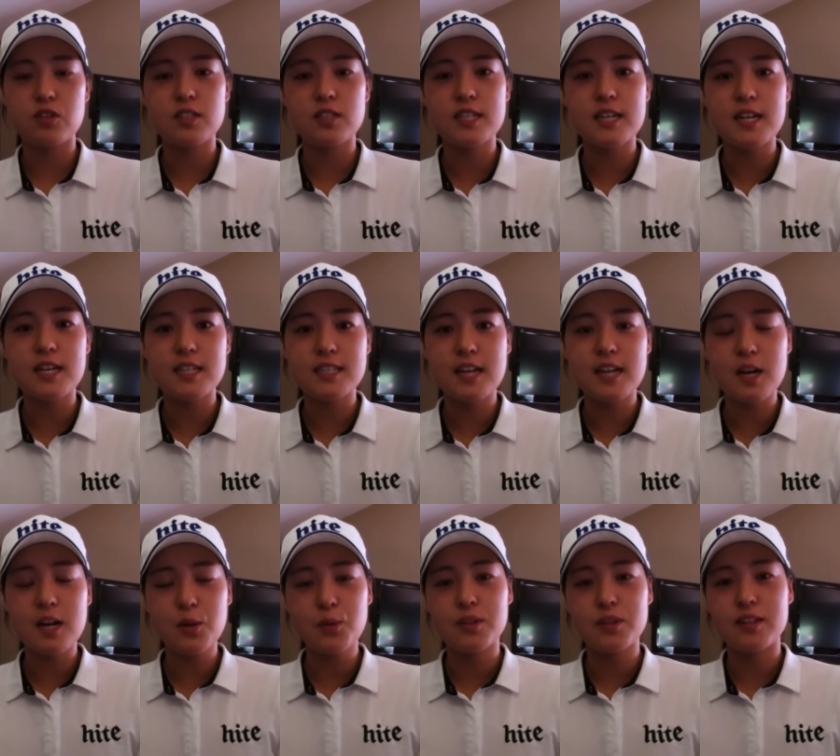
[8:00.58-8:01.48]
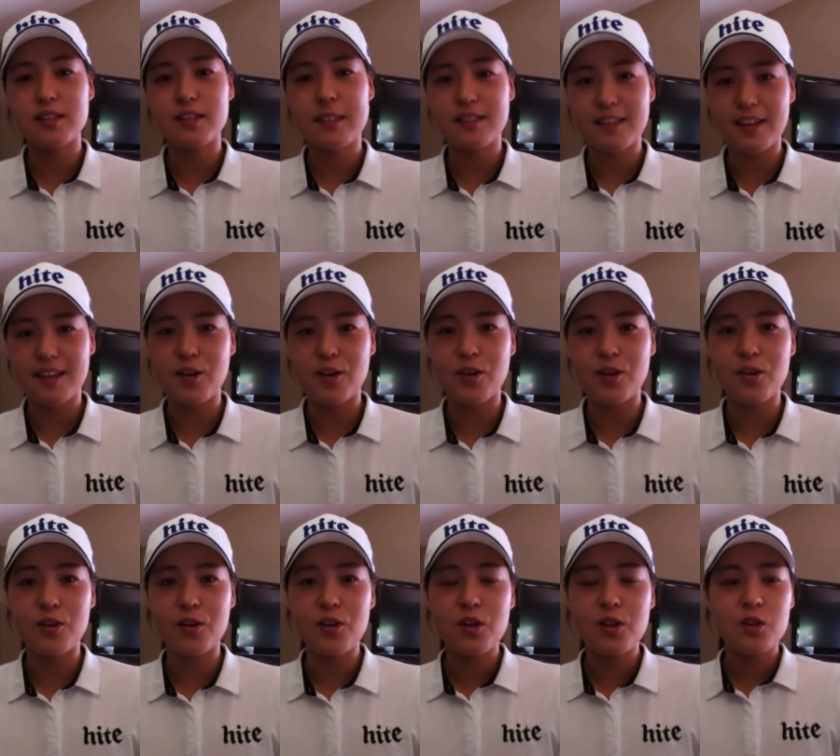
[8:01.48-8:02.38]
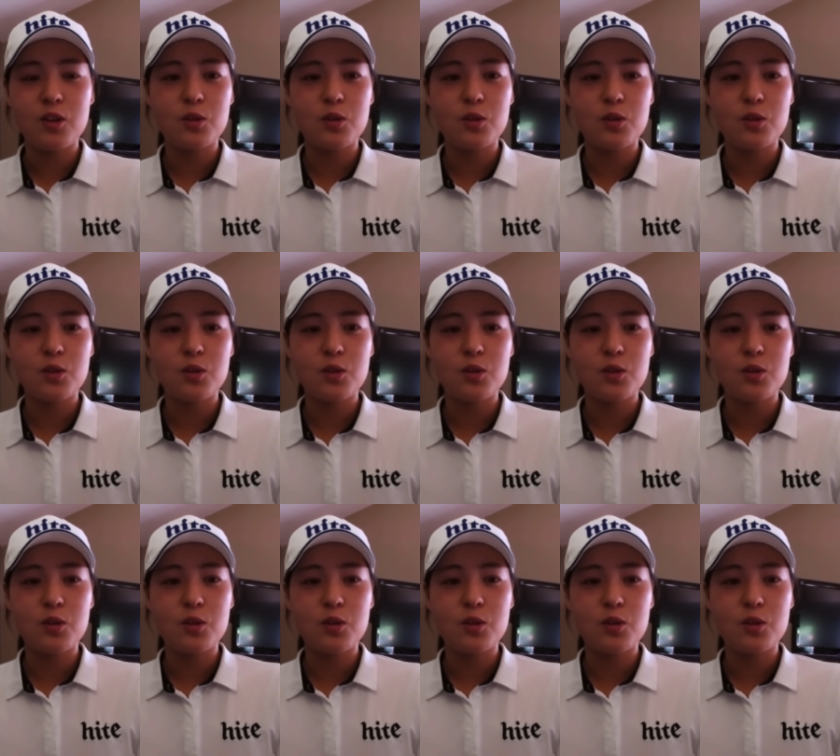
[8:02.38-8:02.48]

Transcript: 투어 생활을 하고 있는데요.